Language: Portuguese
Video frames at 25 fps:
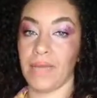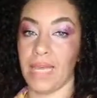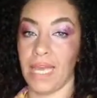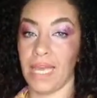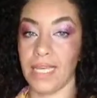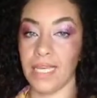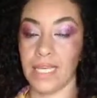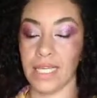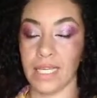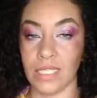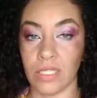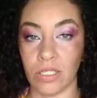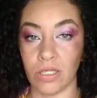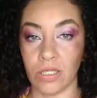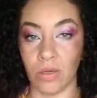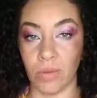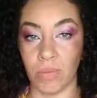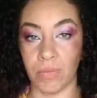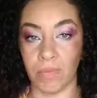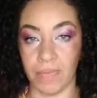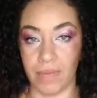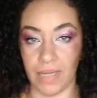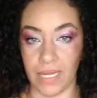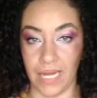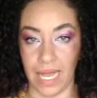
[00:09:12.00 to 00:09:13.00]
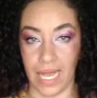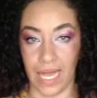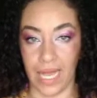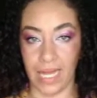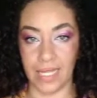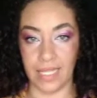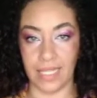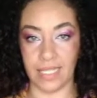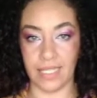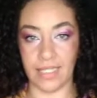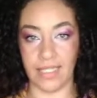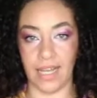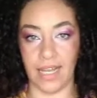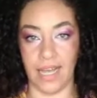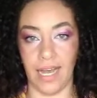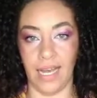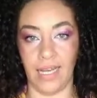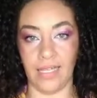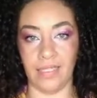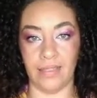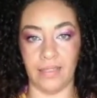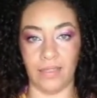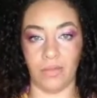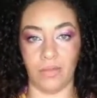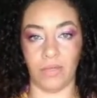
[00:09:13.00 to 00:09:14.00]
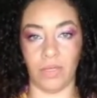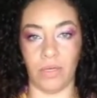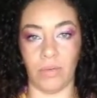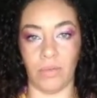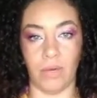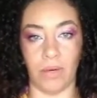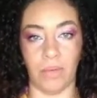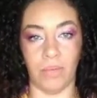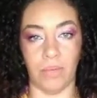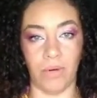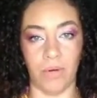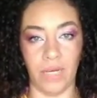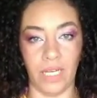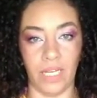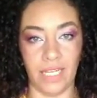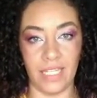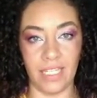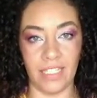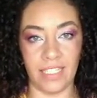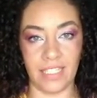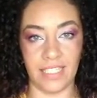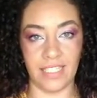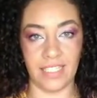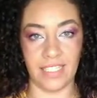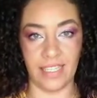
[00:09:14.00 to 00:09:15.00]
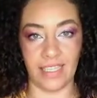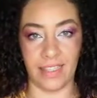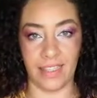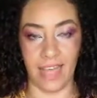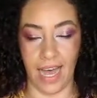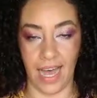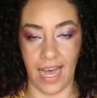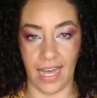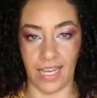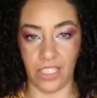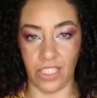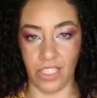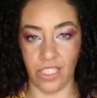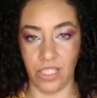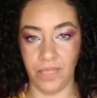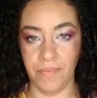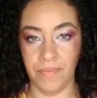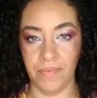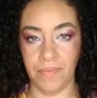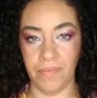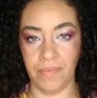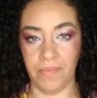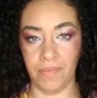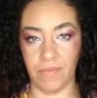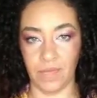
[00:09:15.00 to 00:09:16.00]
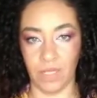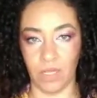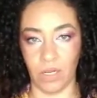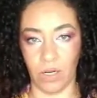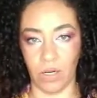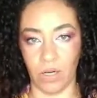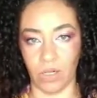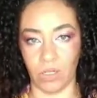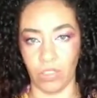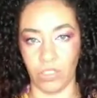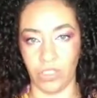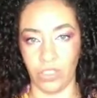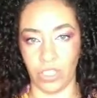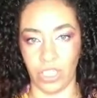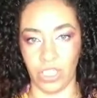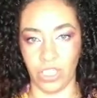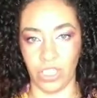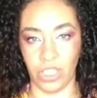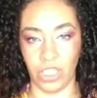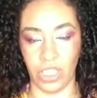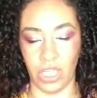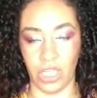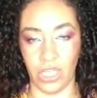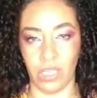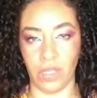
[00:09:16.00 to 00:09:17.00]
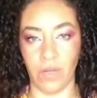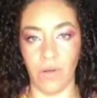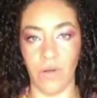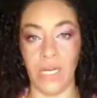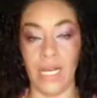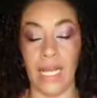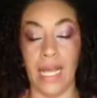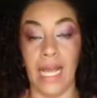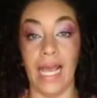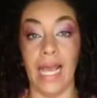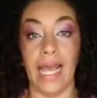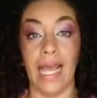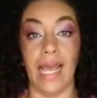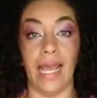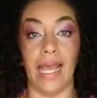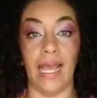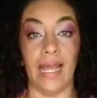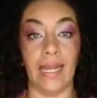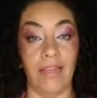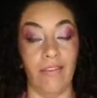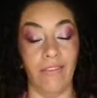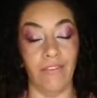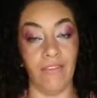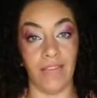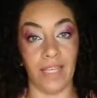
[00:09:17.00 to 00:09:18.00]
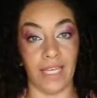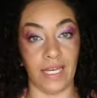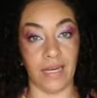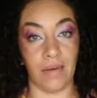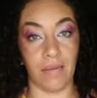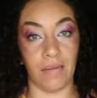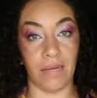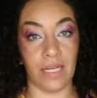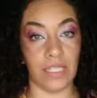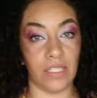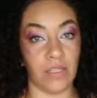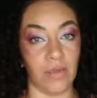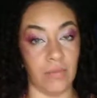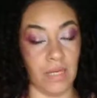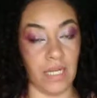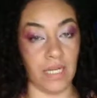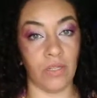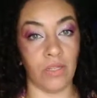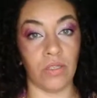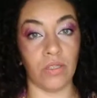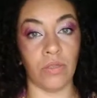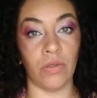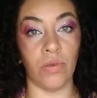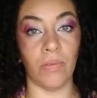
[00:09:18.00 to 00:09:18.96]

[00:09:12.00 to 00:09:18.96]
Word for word: Shortinho dela também em suplex, tá? Então tem uma boa elasticidade, ó, shortinho.